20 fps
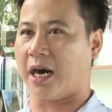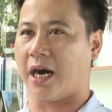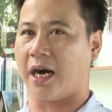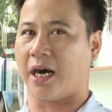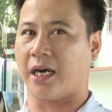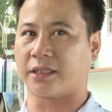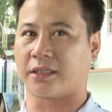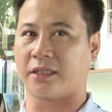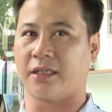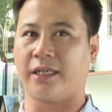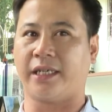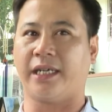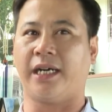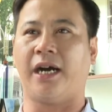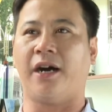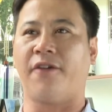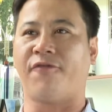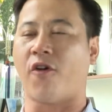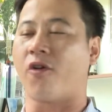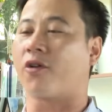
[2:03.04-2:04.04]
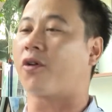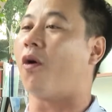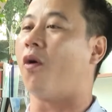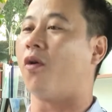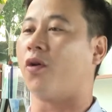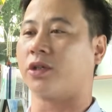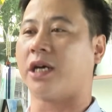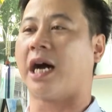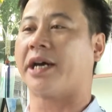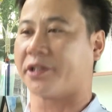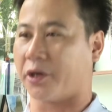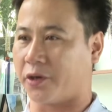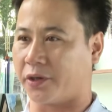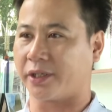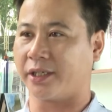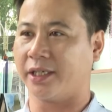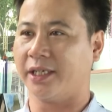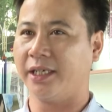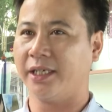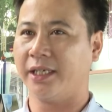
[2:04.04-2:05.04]
ở dưới uh, phố cổ Hà
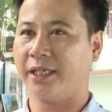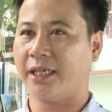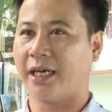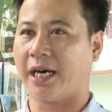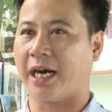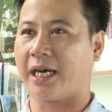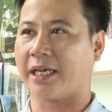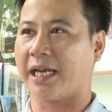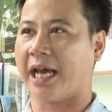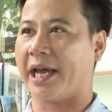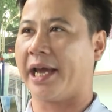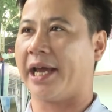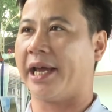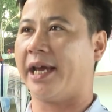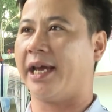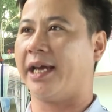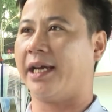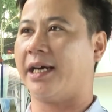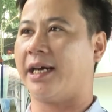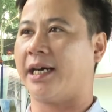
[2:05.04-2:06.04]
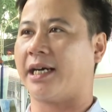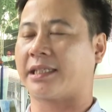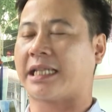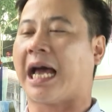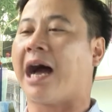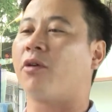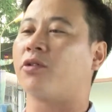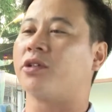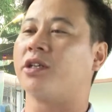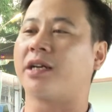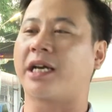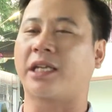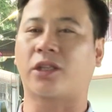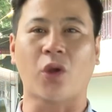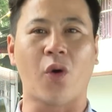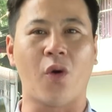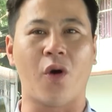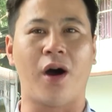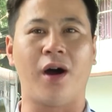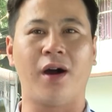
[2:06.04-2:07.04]
Nội uh, để uh, tạo những cái
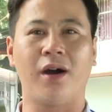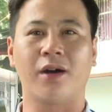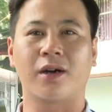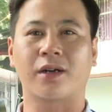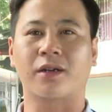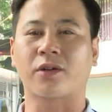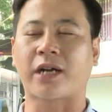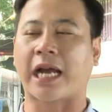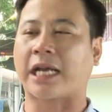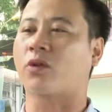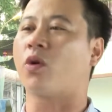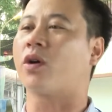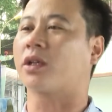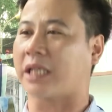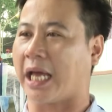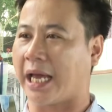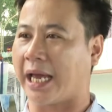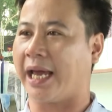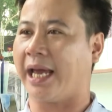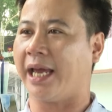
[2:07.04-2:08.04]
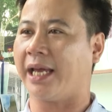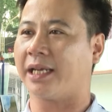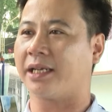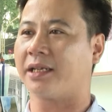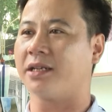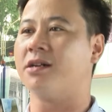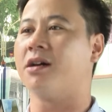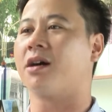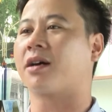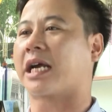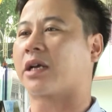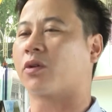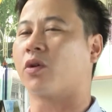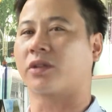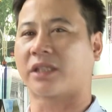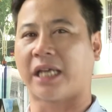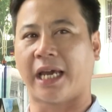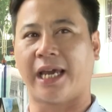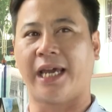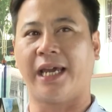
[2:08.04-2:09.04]
tour khách quốc tế đưa khách
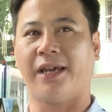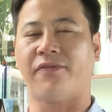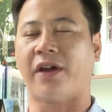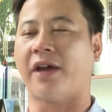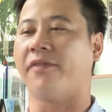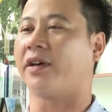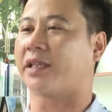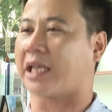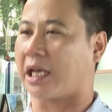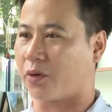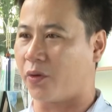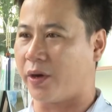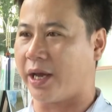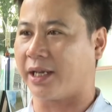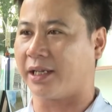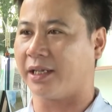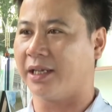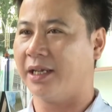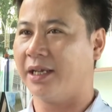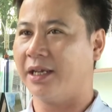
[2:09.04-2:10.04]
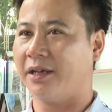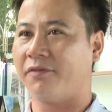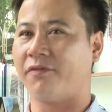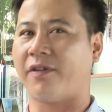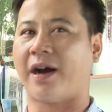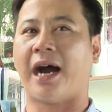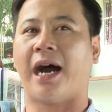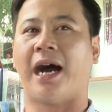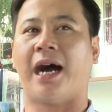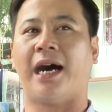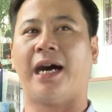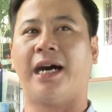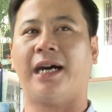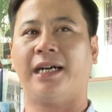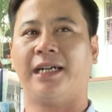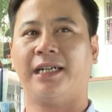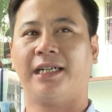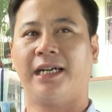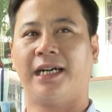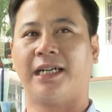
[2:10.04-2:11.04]
quốc tế về với Thái Nguyên và
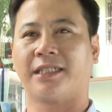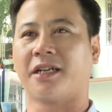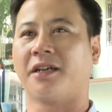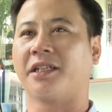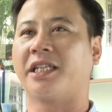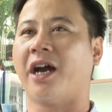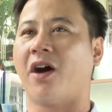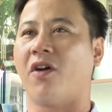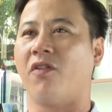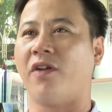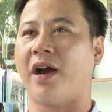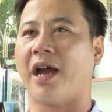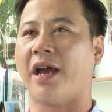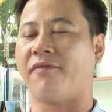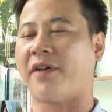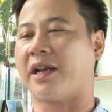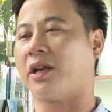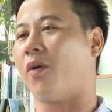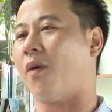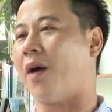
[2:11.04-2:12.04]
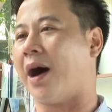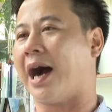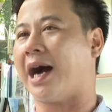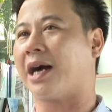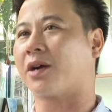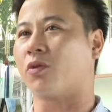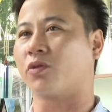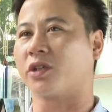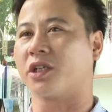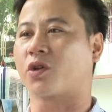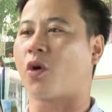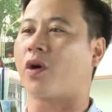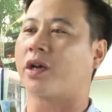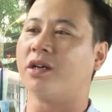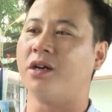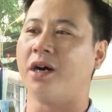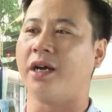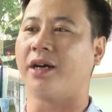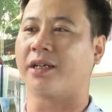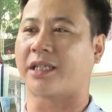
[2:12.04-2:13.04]
uh, giới thiệu về văn hóa cũng như
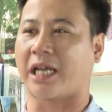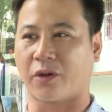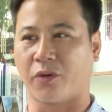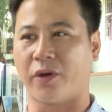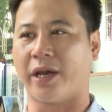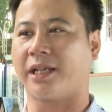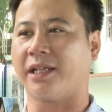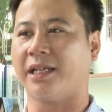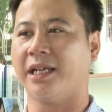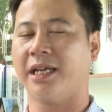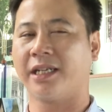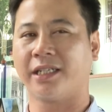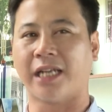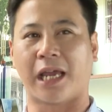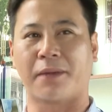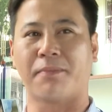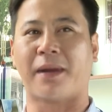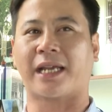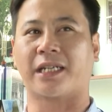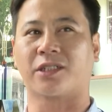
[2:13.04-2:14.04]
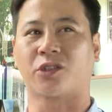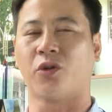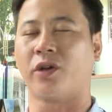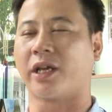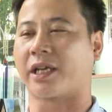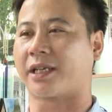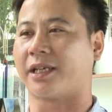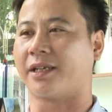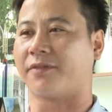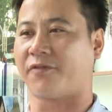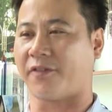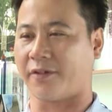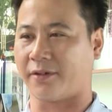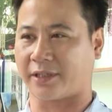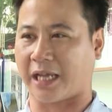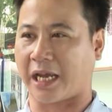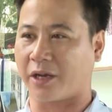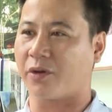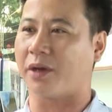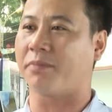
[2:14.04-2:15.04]
con người ở Thái Nguyên đẩy mạnh du lịch ừ,
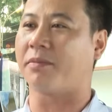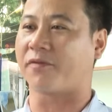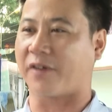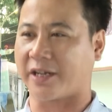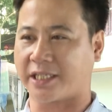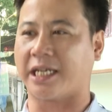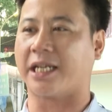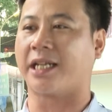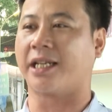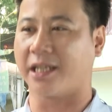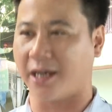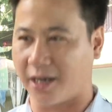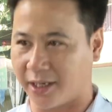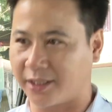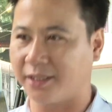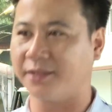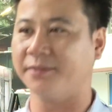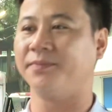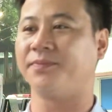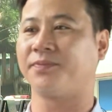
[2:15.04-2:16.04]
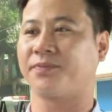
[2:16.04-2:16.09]
Thái Nguyên mình phát triển hơn.